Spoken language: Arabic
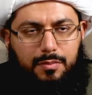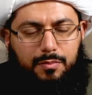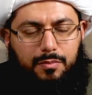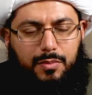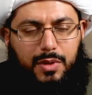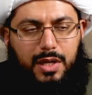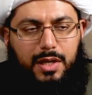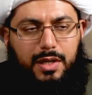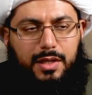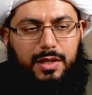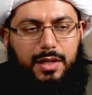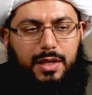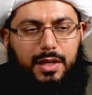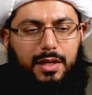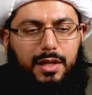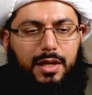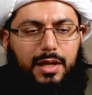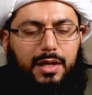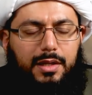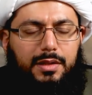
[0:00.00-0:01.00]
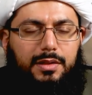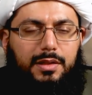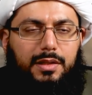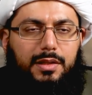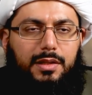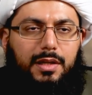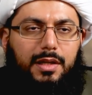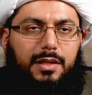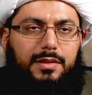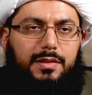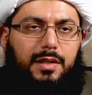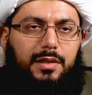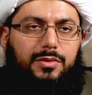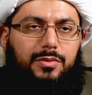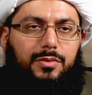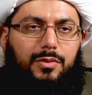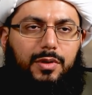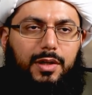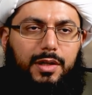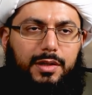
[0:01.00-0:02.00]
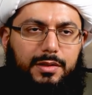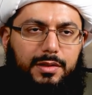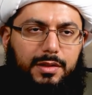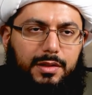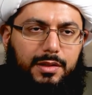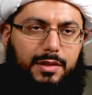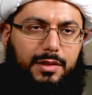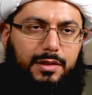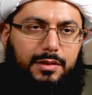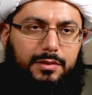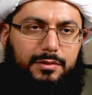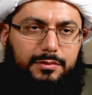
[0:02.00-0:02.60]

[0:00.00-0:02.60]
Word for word: ما هي إلا أيدينا تقتل أيدينا